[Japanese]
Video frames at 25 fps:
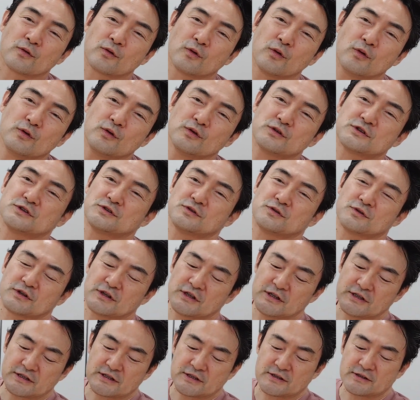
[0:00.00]
当時の
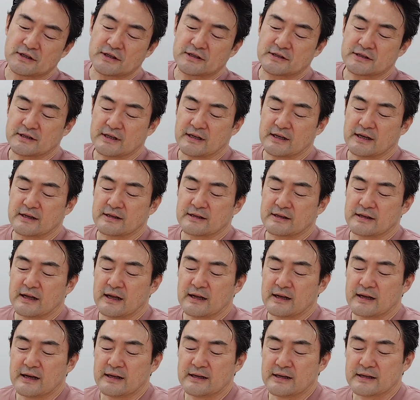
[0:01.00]
キッスですから
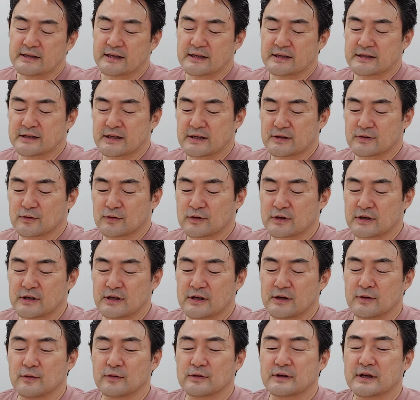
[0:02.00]
流れてきた時
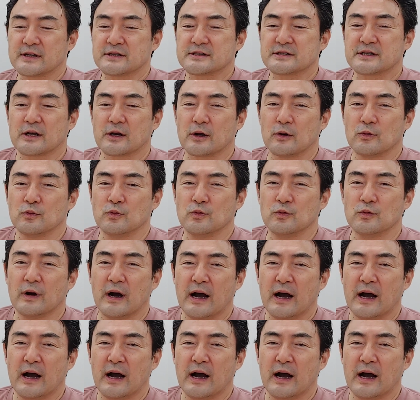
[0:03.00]
にお客さんが